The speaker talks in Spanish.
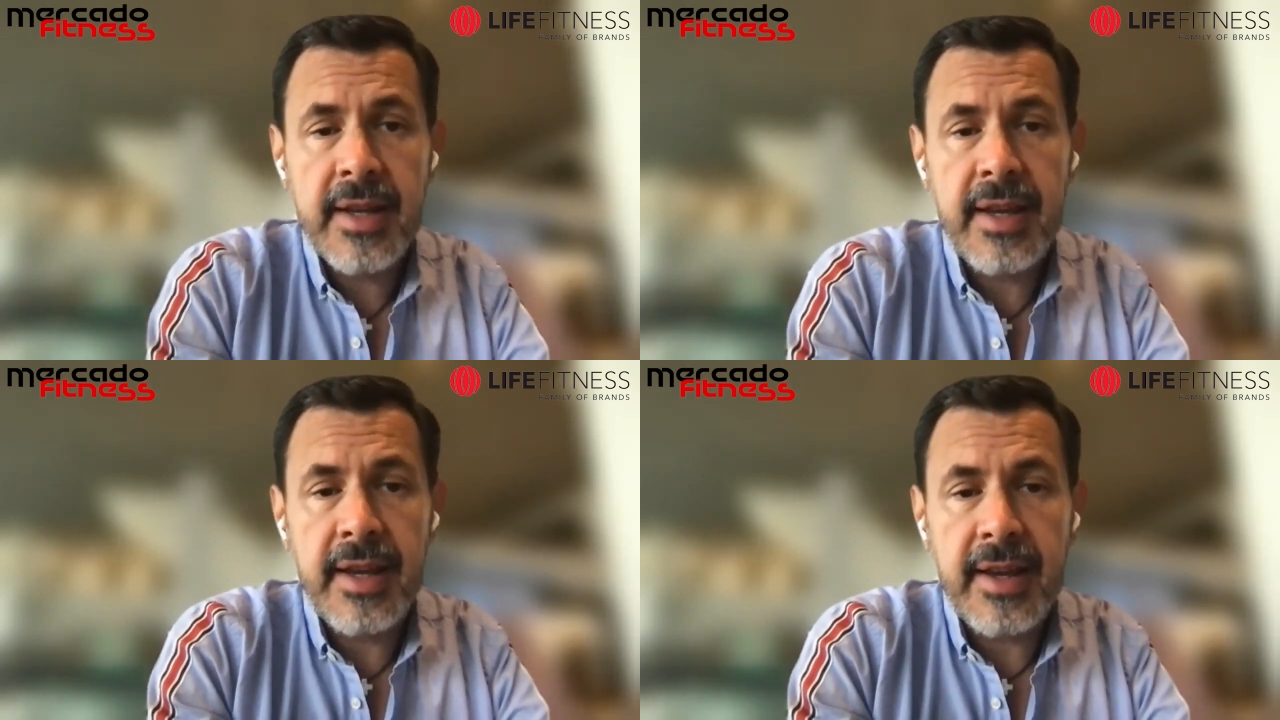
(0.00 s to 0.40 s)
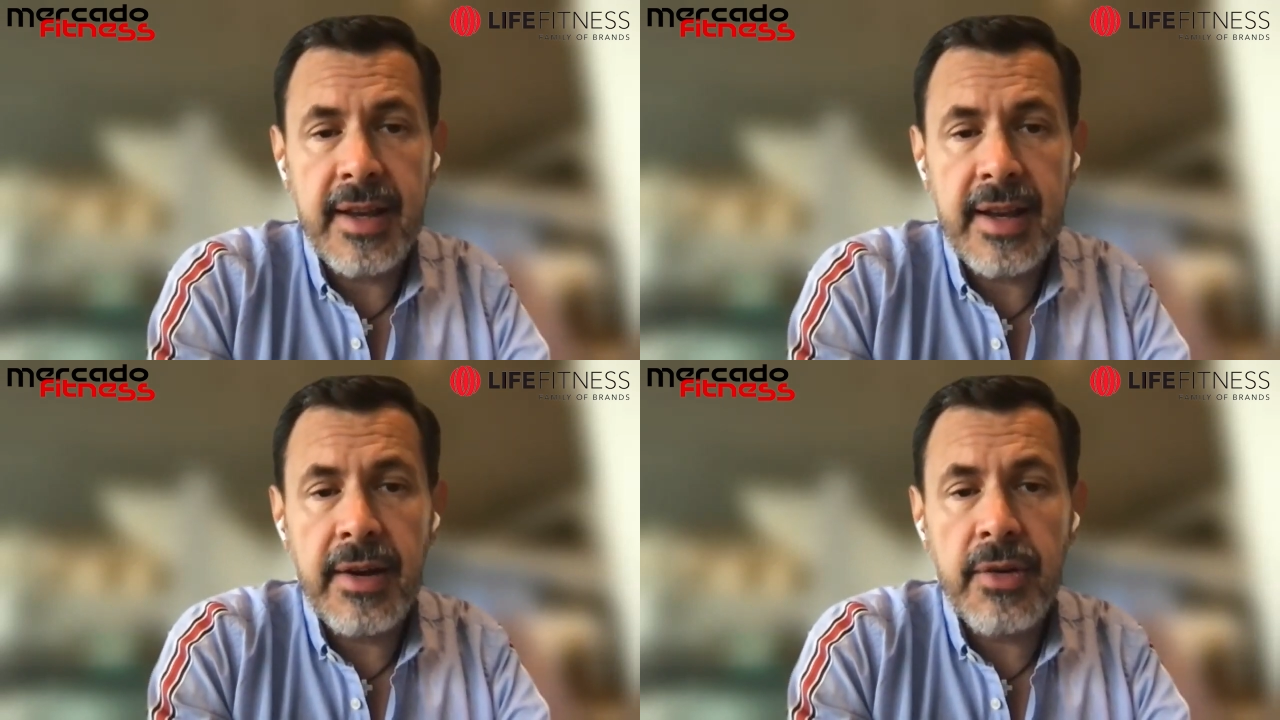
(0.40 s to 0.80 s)
que
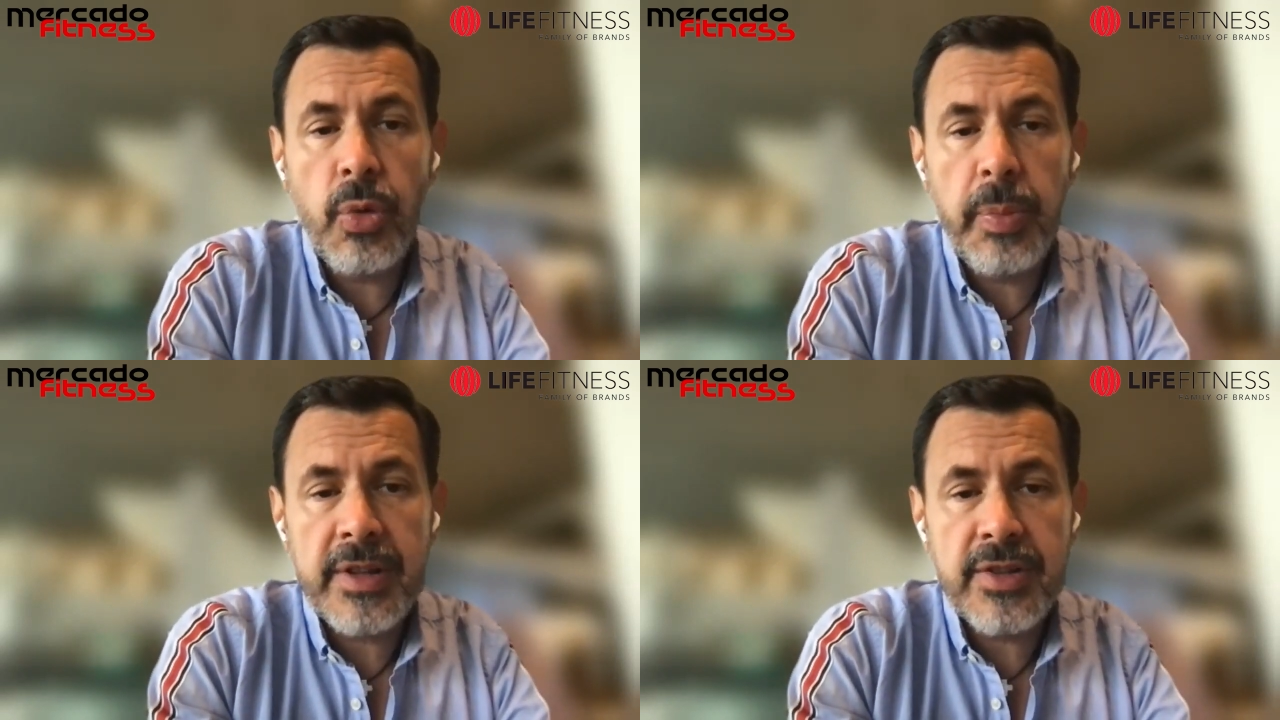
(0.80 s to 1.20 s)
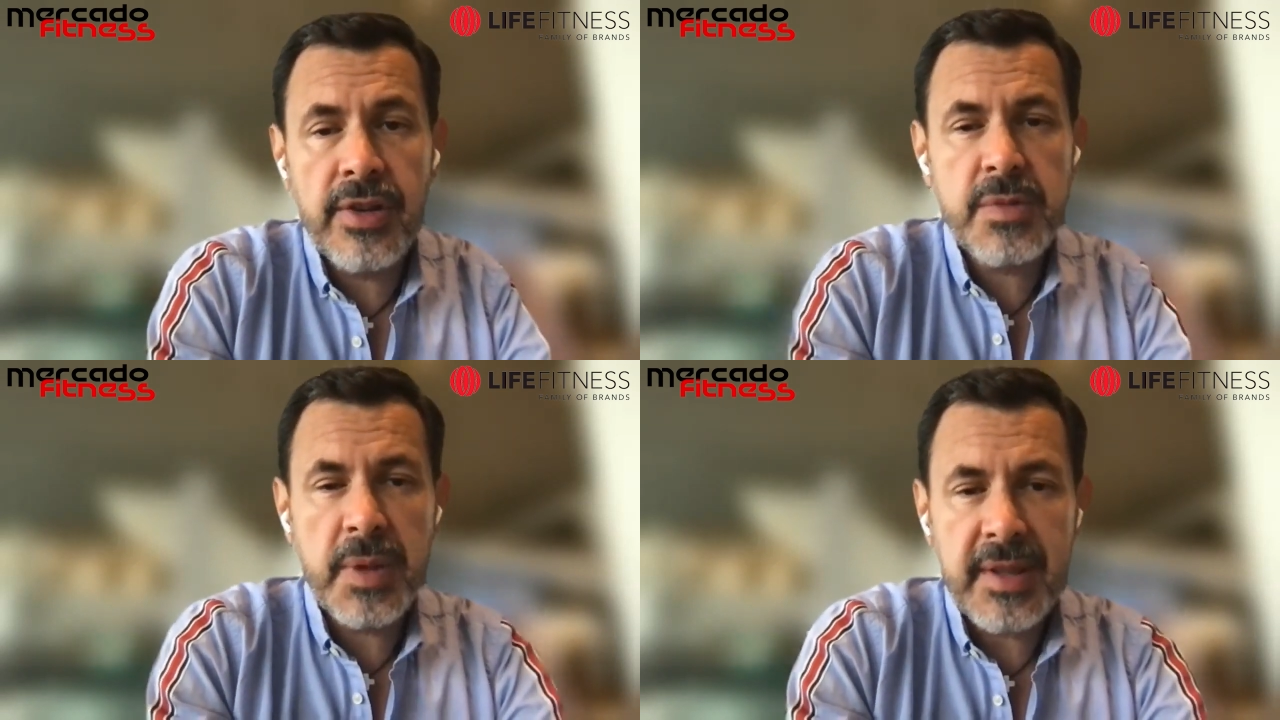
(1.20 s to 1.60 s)
la
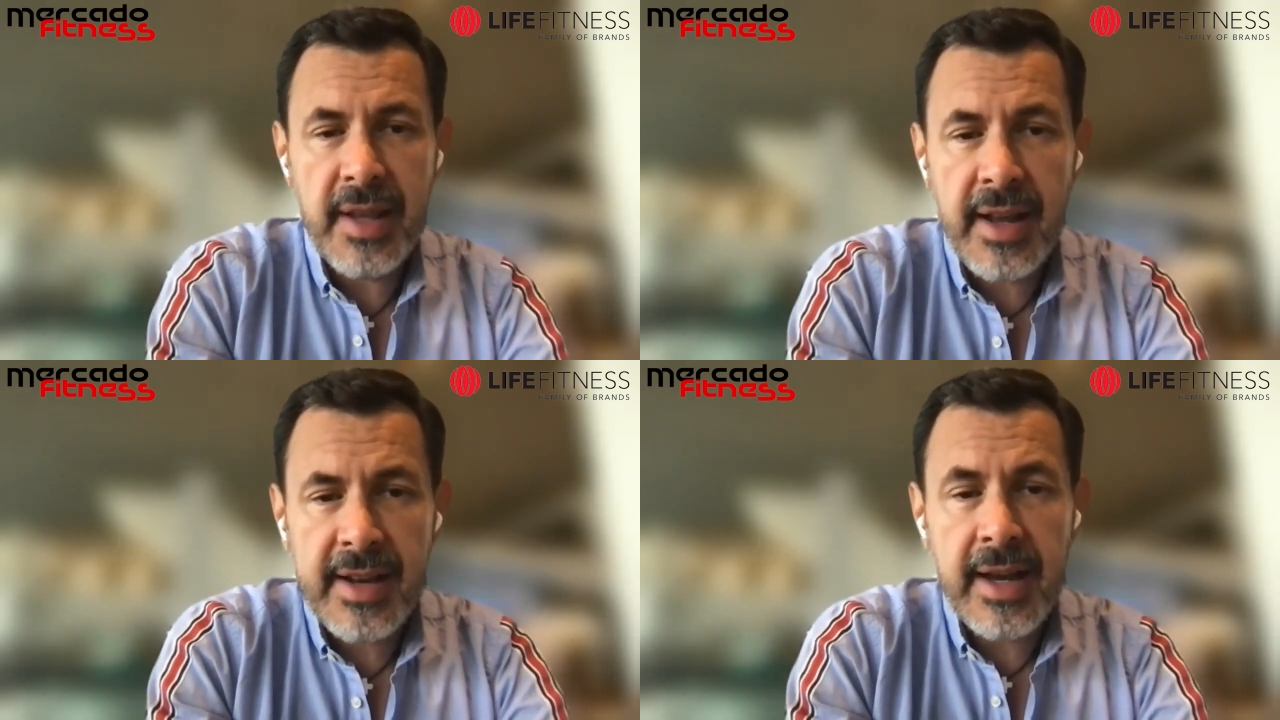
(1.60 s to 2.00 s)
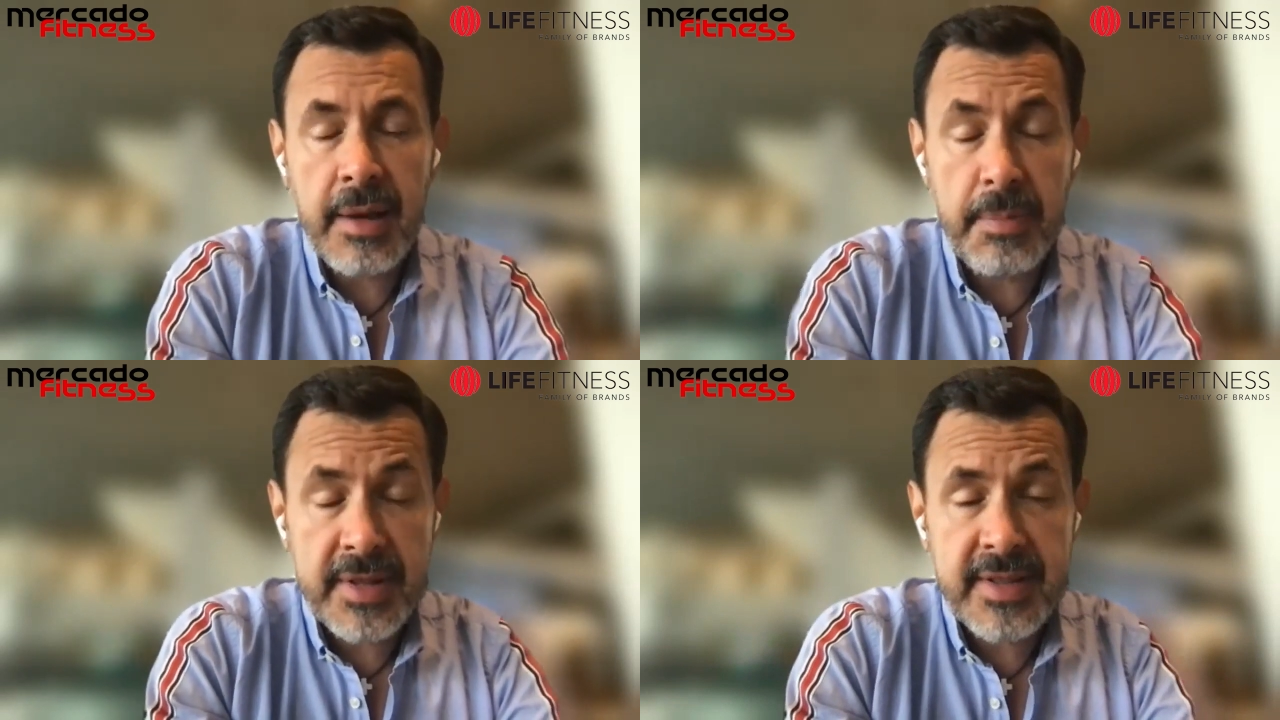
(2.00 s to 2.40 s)
ocupación hospitalaria,
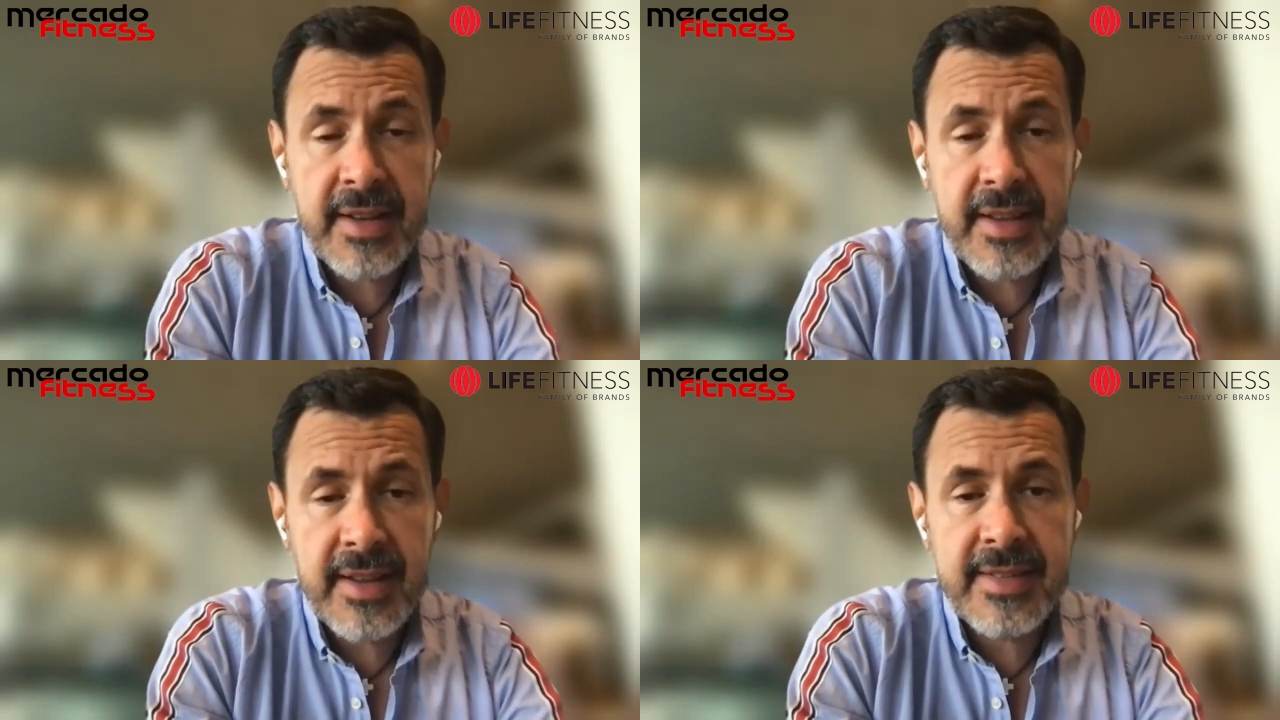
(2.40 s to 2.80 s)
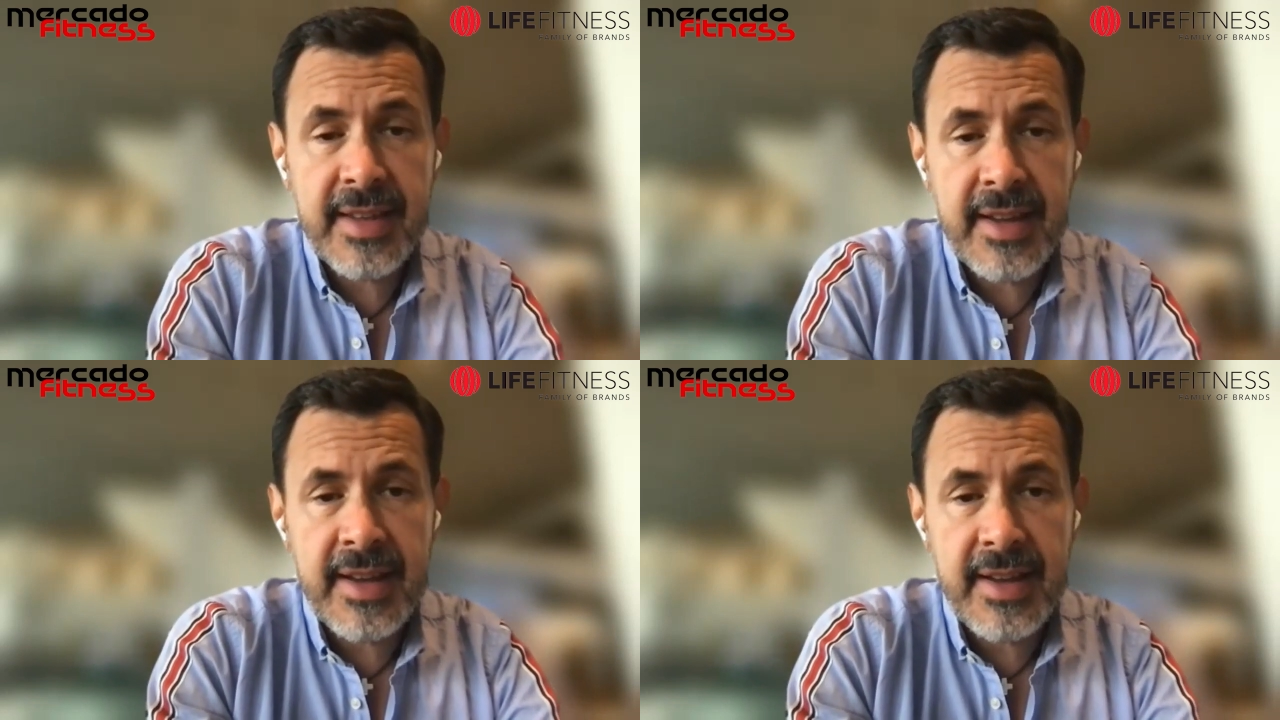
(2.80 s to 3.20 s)
a pesar de que
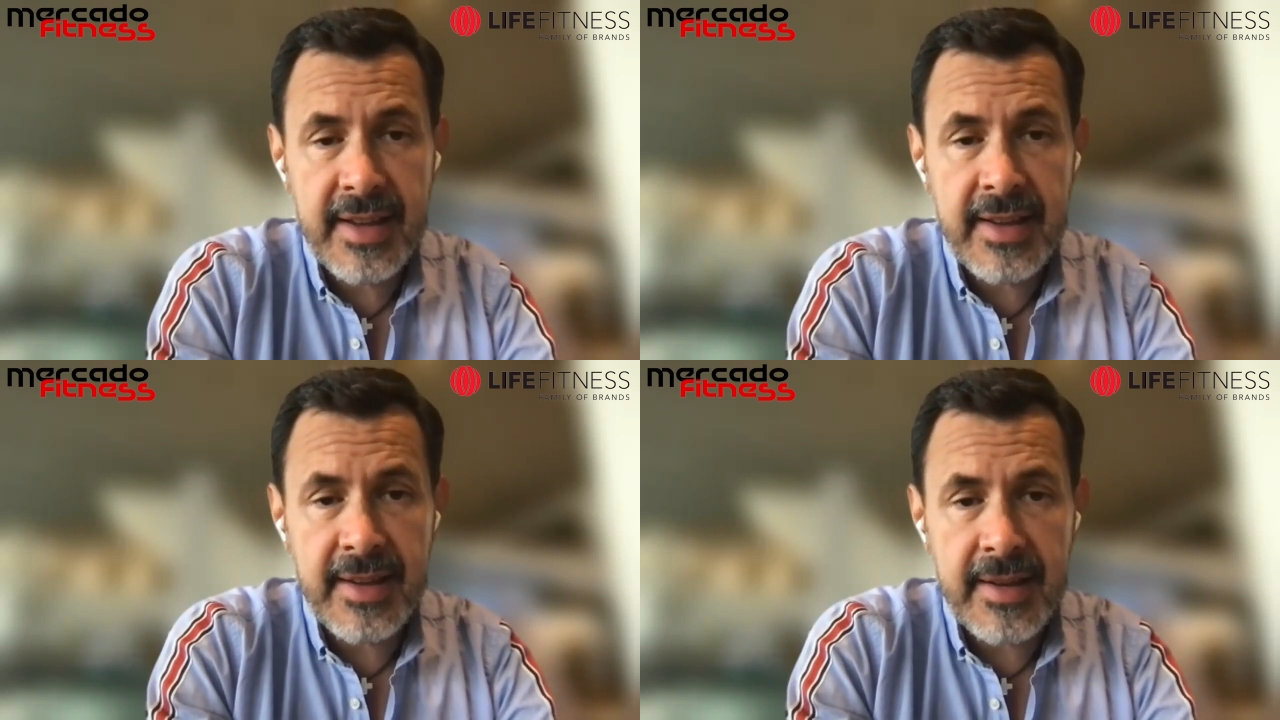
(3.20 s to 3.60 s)
está eh,